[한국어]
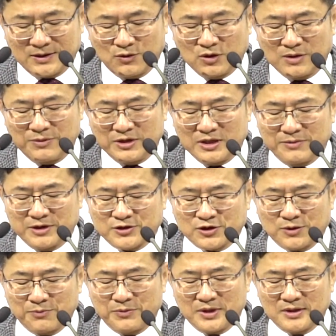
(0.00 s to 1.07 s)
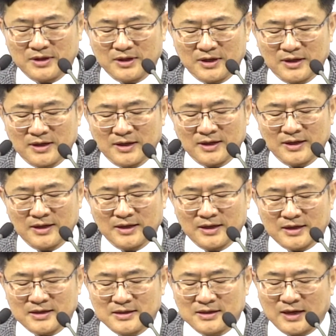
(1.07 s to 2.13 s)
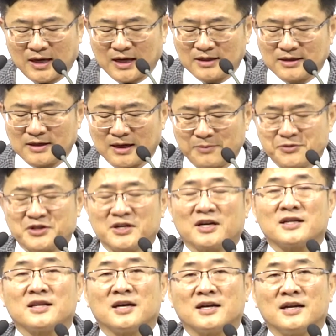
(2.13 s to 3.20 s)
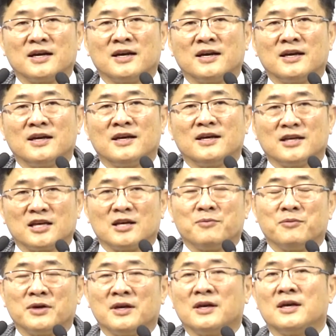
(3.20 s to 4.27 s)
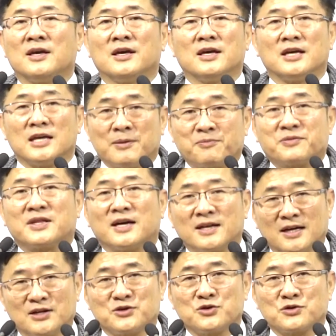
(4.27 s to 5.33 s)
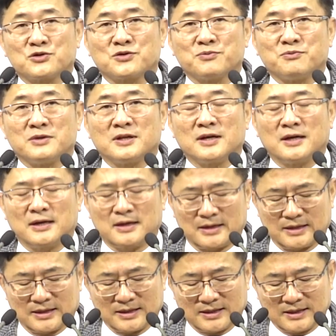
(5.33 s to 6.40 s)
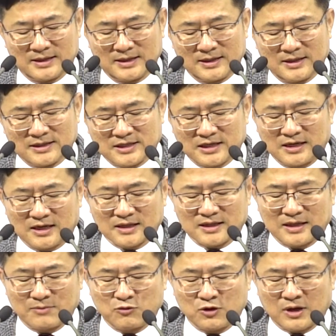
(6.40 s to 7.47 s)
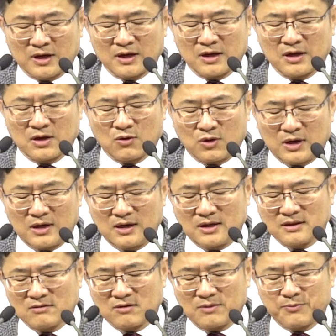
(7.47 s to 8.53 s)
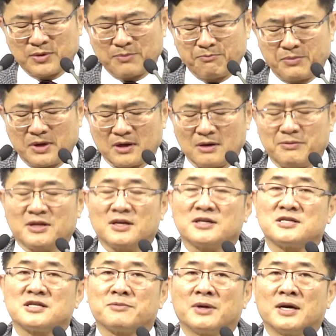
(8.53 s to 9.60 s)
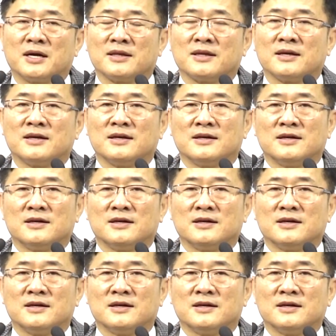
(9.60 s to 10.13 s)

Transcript: 우리 믿음의 선배들이 그 하늘 합창단에 이미 입단하셨습니다. 신앙 때문에 환란과 핍박을 받았지만